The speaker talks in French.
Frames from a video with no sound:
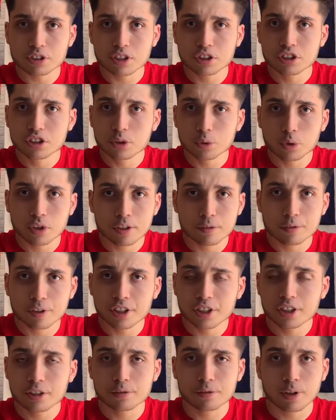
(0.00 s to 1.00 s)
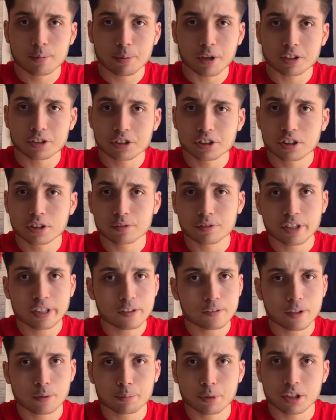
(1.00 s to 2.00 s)
à dire, ouais, Vaïd va partir, Vaïd
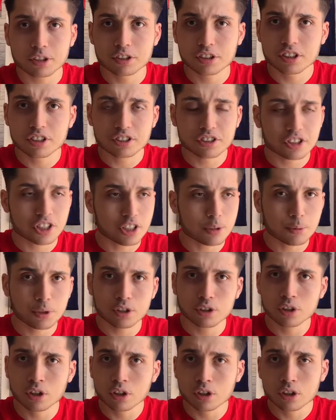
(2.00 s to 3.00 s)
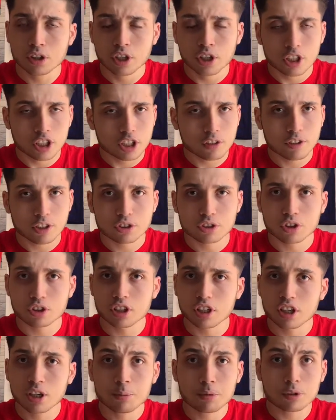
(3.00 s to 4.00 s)
va partir, c'est imminent, il va s'en
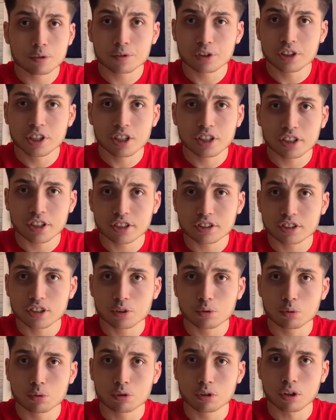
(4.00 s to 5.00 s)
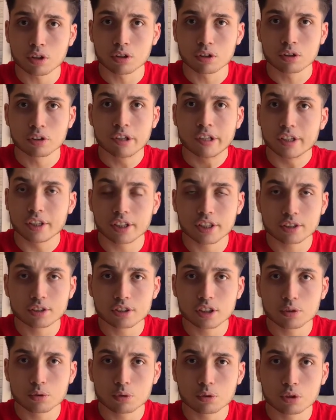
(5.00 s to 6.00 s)
aller. Mais au final, il restait tout le temps. Il
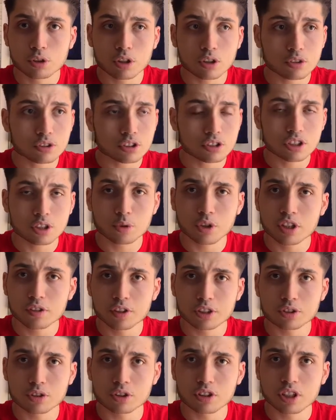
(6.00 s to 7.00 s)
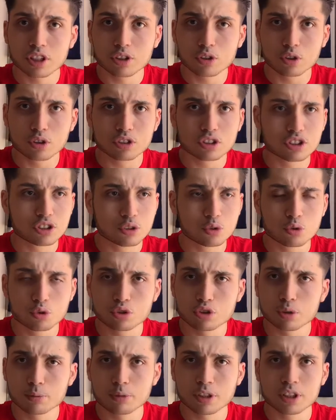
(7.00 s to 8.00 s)
restait tout le temps. On disait, ouais, il va s'en aller d'ici une
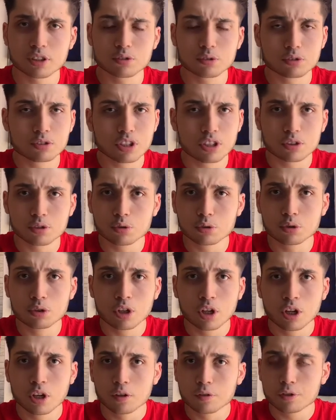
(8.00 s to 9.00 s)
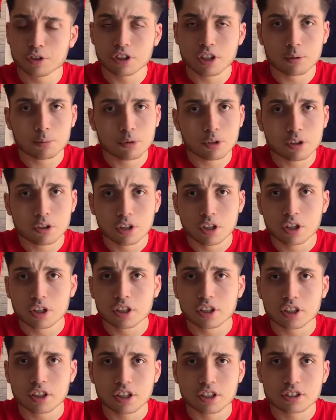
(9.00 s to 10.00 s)
semaine, tout ça et tout. Finalement,
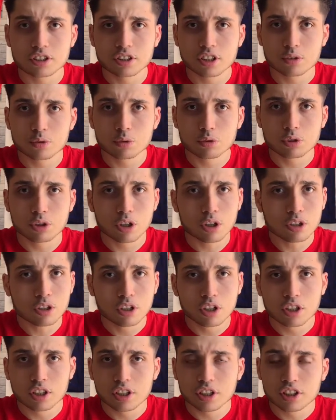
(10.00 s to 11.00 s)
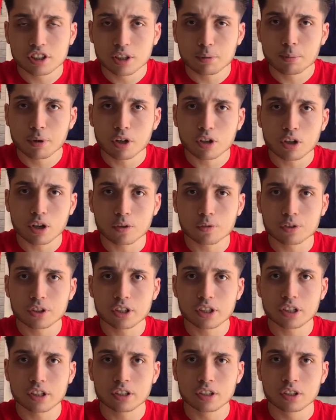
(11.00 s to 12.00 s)
il restait tout le temps. Il n'était pas encore
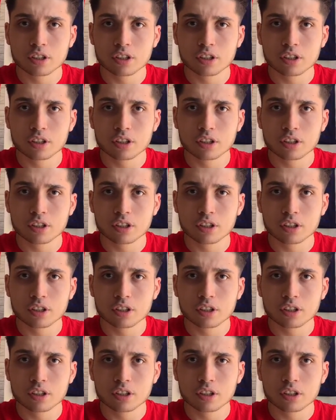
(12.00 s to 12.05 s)
viré.